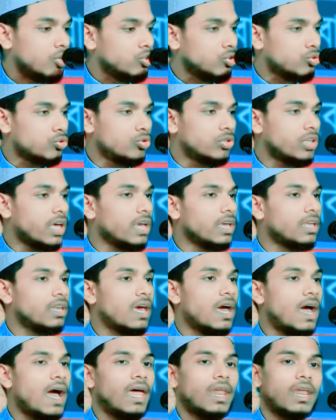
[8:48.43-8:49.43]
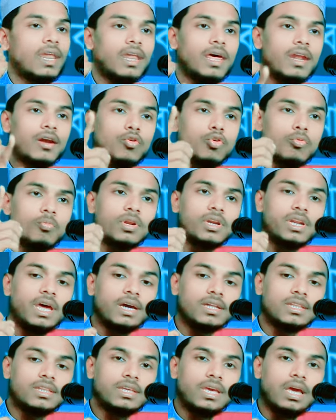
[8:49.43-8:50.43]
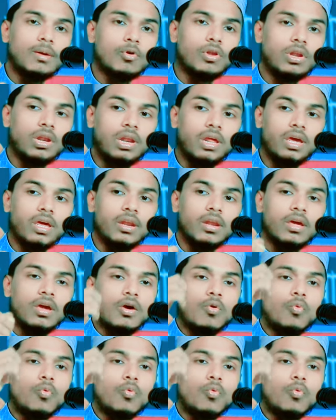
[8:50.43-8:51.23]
শুধু তাই না আল্লাহর নবী ডাক দিয়া বললেন